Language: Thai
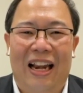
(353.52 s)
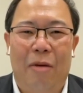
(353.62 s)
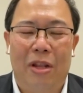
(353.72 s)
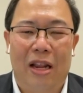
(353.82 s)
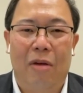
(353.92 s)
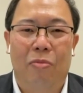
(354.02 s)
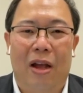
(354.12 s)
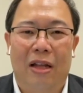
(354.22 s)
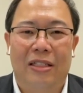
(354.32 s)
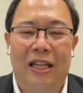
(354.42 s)
แล้วก็อย่าลืมว่า
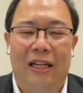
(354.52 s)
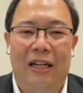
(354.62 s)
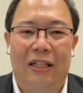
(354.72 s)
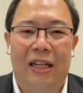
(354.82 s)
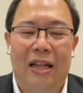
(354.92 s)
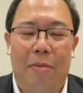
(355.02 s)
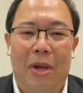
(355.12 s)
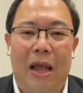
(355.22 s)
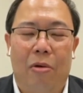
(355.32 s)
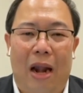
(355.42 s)
สิ่งหนึ่งที่ทำให้
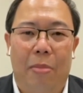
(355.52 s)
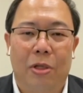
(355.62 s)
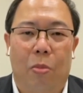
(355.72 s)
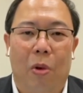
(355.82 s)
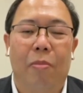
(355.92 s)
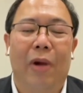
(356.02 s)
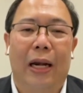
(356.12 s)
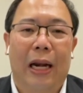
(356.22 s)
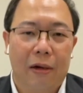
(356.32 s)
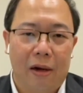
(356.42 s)
ก้าวไกลประสบความสำเร็จ
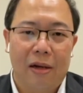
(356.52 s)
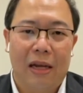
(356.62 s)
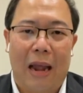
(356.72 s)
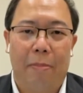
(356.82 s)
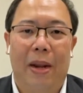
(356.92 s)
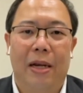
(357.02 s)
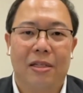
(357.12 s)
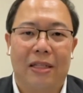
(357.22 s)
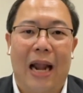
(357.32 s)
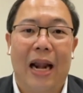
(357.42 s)
นั้นก็คือการเป็นส
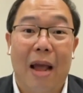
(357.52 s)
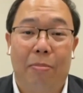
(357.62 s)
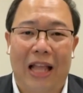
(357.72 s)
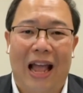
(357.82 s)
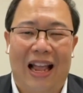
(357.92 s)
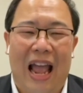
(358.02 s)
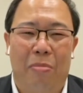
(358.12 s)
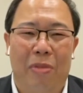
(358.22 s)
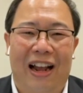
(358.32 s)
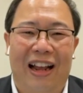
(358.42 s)
ตาร์ทอัพทางการ
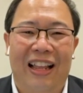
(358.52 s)
เมือง